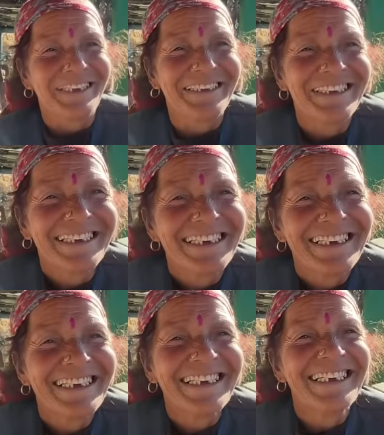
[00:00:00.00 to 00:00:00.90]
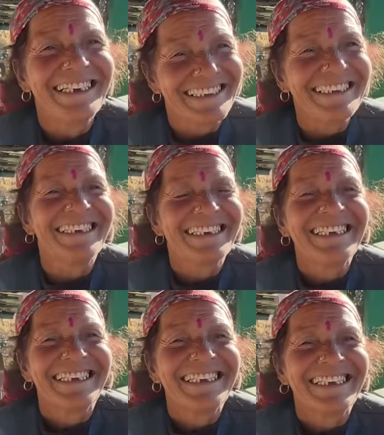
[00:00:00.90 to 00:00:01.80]
बच्चा बोल रहे हैं दादी अच्छा। बहुत
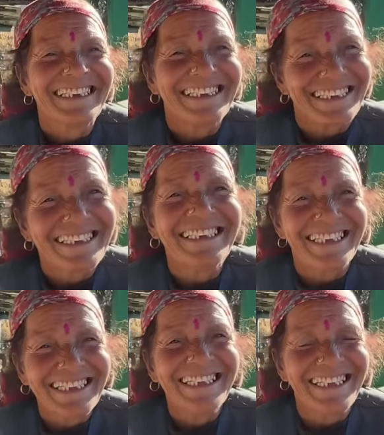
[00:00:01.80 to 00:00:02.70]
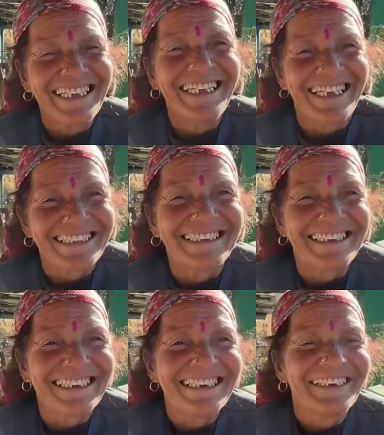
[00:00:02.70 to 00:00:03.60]
प्यारी है दादा बहुत प्यारे हैं अच्छा।
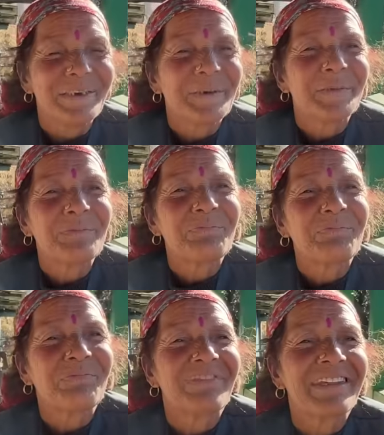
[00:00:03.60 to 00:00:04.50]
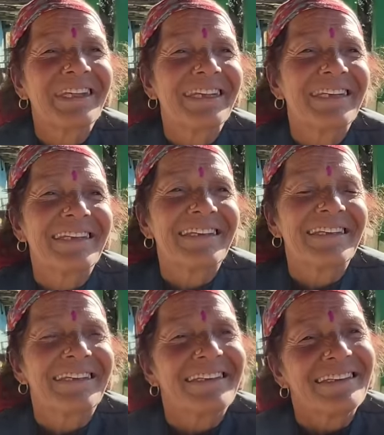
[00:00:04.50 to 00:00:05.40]
और दोस्तों दादा नहीं है अभी यहाँ दादा
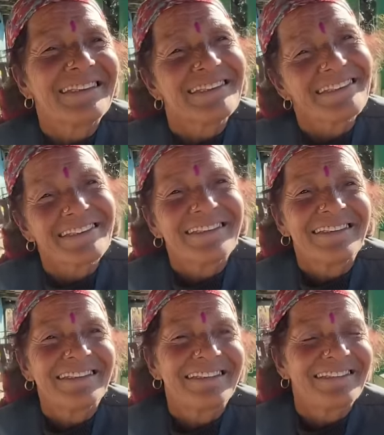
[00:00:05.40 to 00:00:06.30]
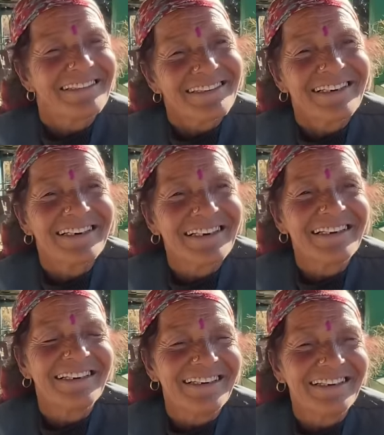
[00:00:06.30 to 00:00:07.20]
गए हैं काना काना गांव जो आपको हाँ,
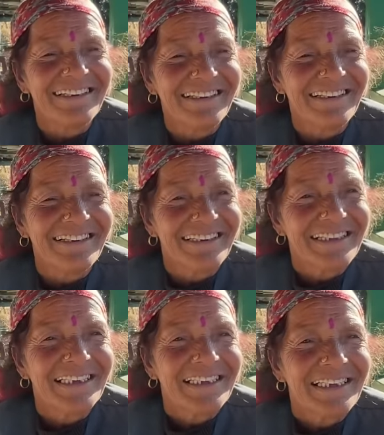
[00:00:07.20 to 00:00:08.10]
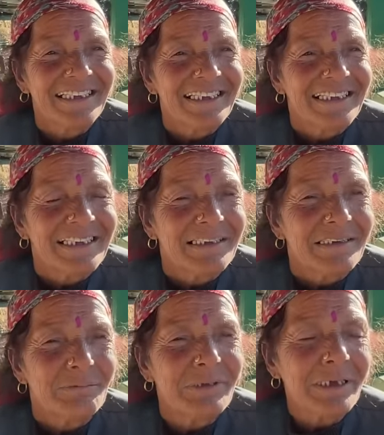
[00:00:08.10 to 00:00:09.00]
बताया हाँ। है वो वहाँ पे
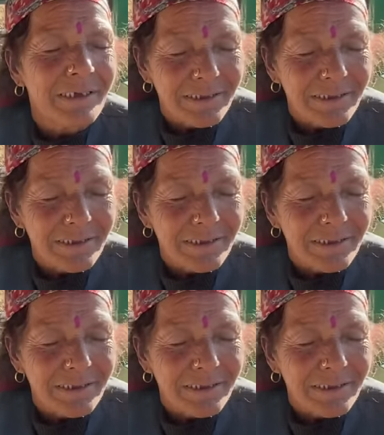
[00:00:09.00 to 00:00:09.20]
चले गए हैं